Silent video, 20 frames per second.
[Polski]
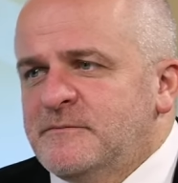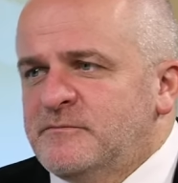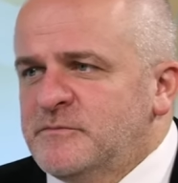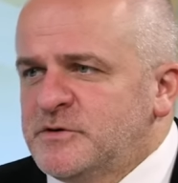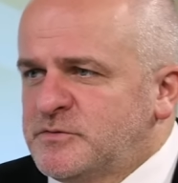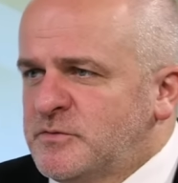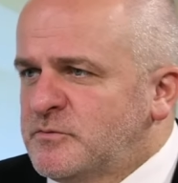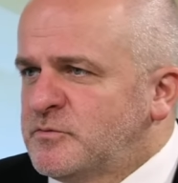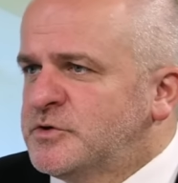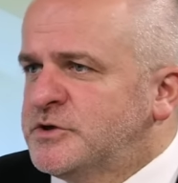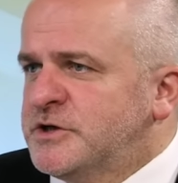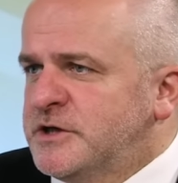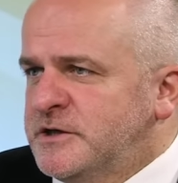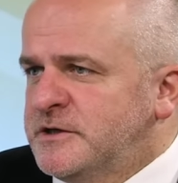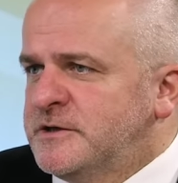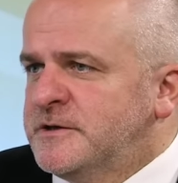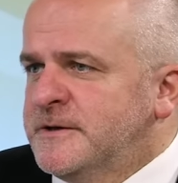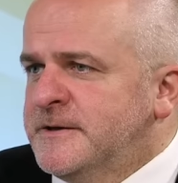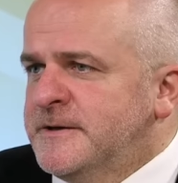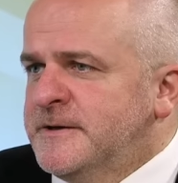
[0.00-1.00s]
Myśmy
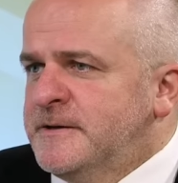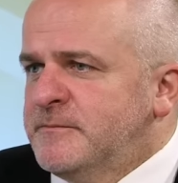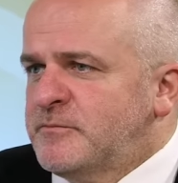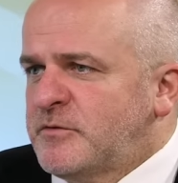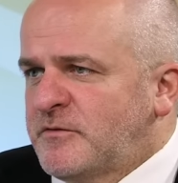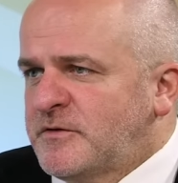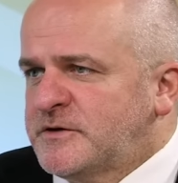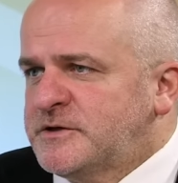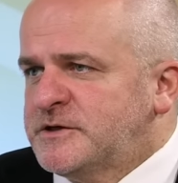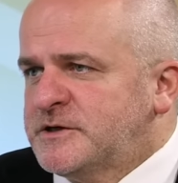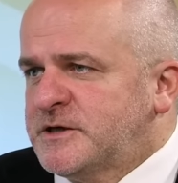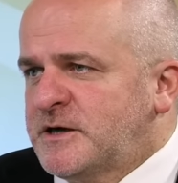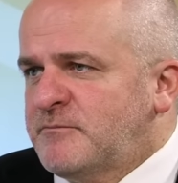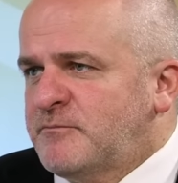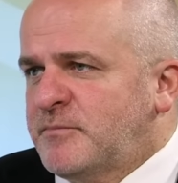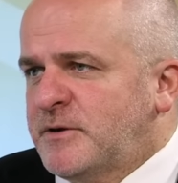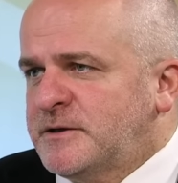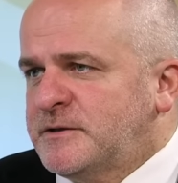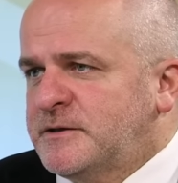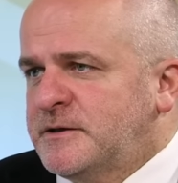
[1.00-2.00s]
musieli prowadzić
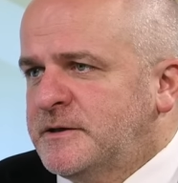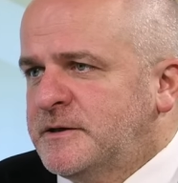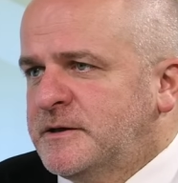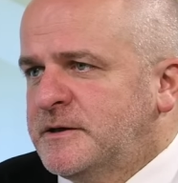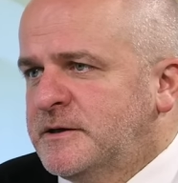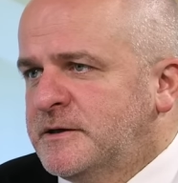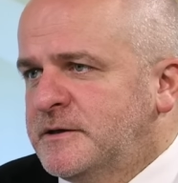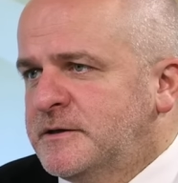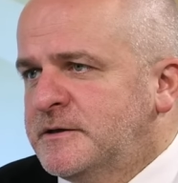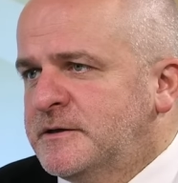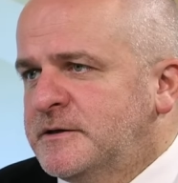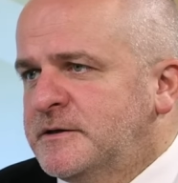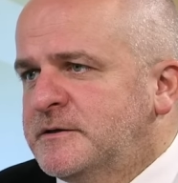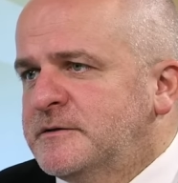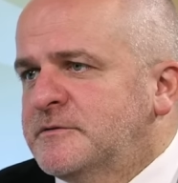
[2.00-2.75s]
kampanię e,